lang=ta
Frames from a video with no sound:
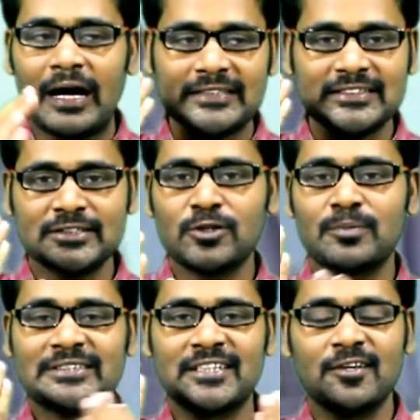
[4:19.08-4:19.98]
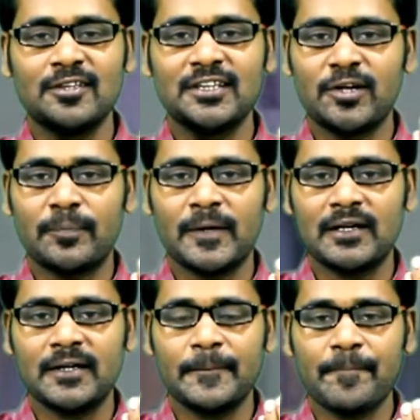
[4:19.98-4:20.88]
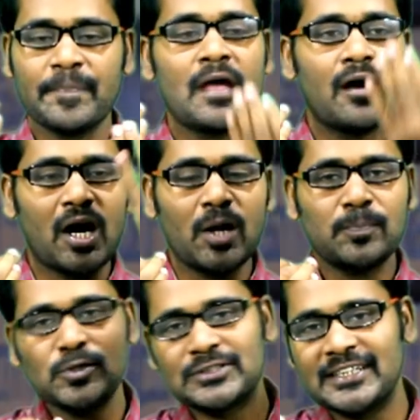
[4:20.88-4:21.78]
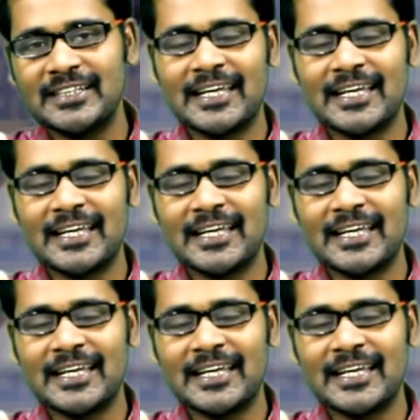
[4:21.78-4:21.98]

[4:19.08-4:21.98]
அஜித் ஒரு பஸ்ஸில் வந்துக்கிட்டு இருப்பார் ஆப்போசிட்